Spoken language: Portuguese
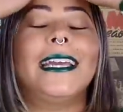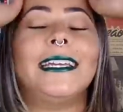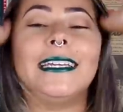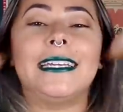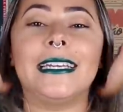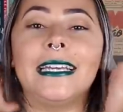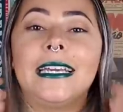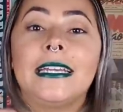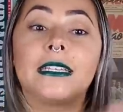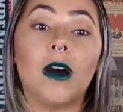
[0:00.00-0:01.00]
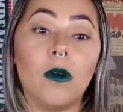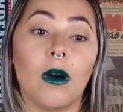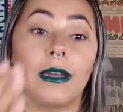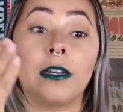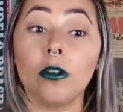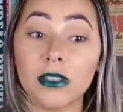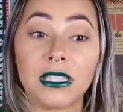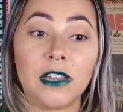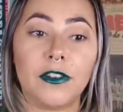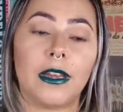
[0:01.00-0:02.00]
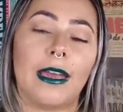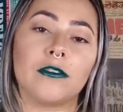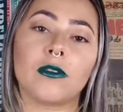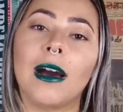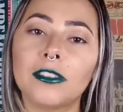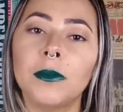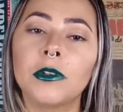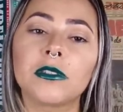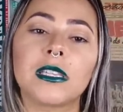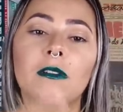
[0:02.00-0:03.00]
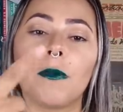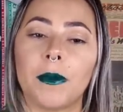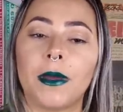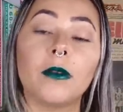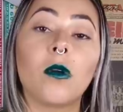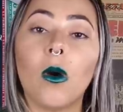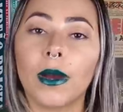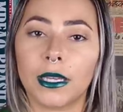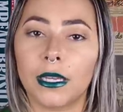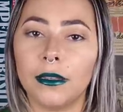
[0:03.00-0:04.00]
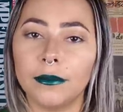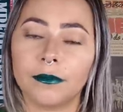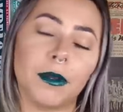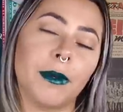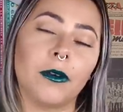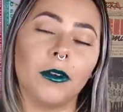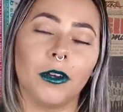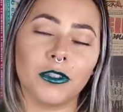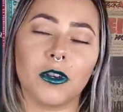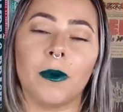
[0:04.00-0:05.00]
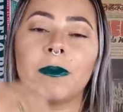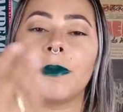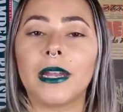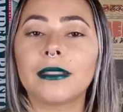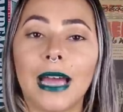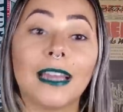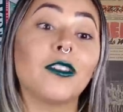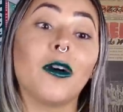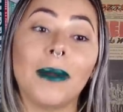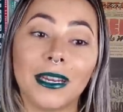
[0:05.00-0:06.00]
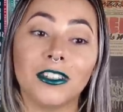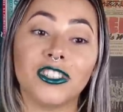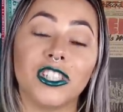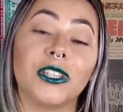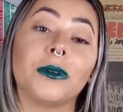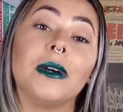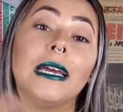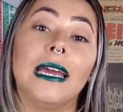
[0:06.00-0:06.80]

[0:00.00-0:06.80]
E então, inclusive, é, aos 4 minutos teve o primeiro gol aqui Primeiro gol não, desculpa. Primeiro ataque do Bragantino.